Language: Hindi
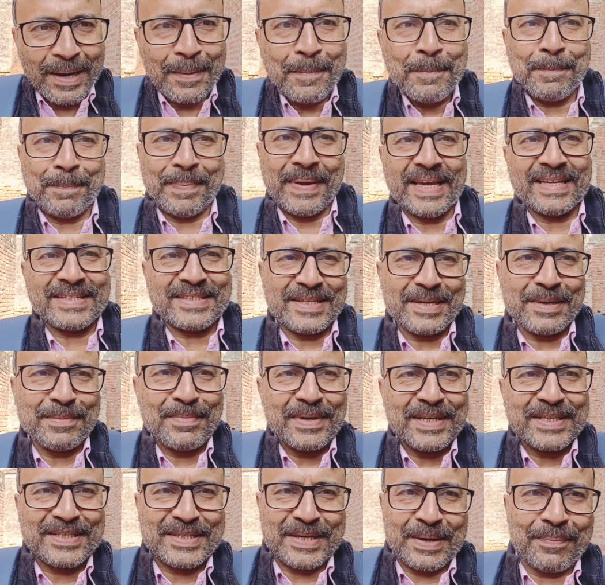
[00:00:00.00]
कम पैसे
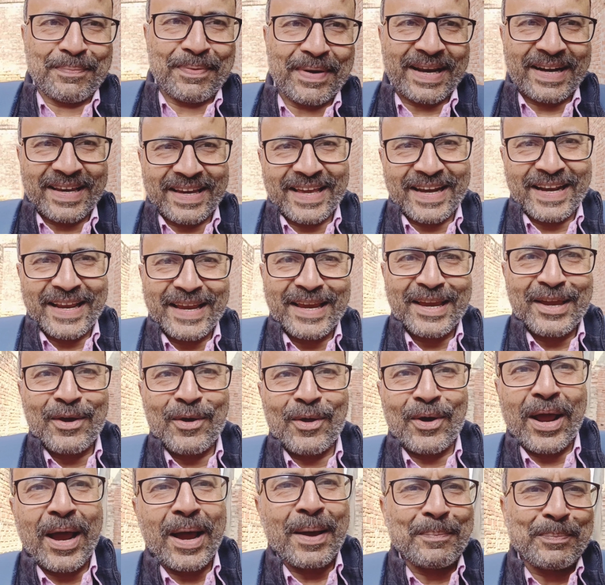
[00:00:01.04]
में सफ़र करेंगे
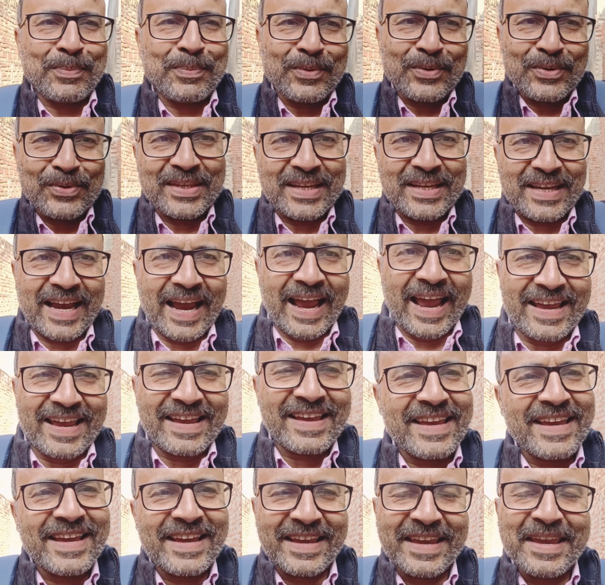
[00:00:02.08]
और आपको
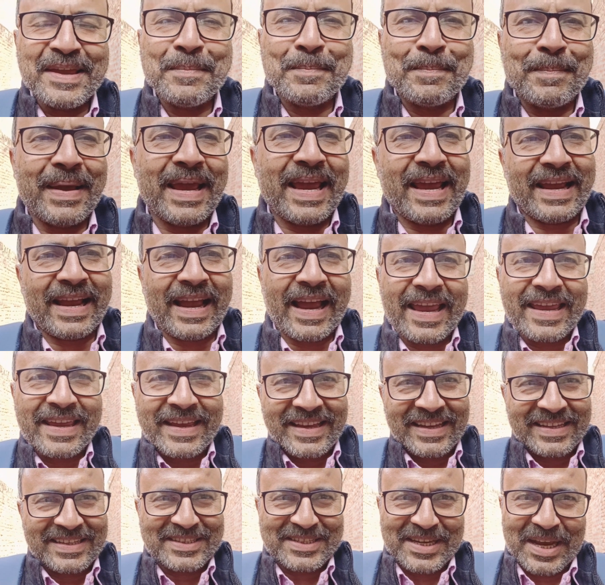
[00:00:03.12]
दिखाएंगे कि हम महंगाई
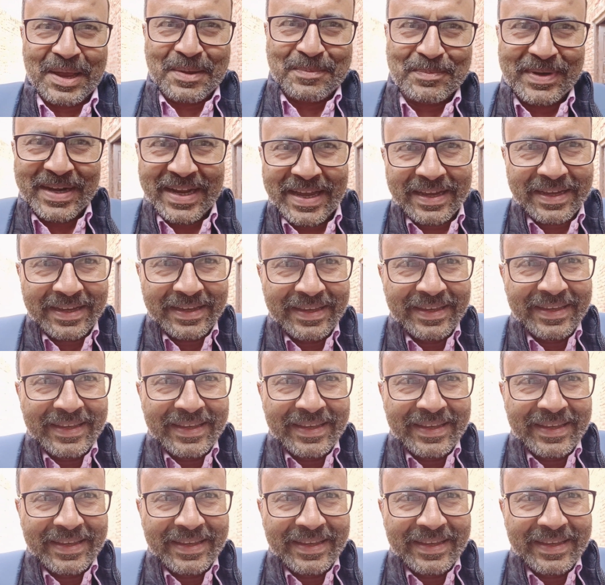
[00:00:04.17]
का सामना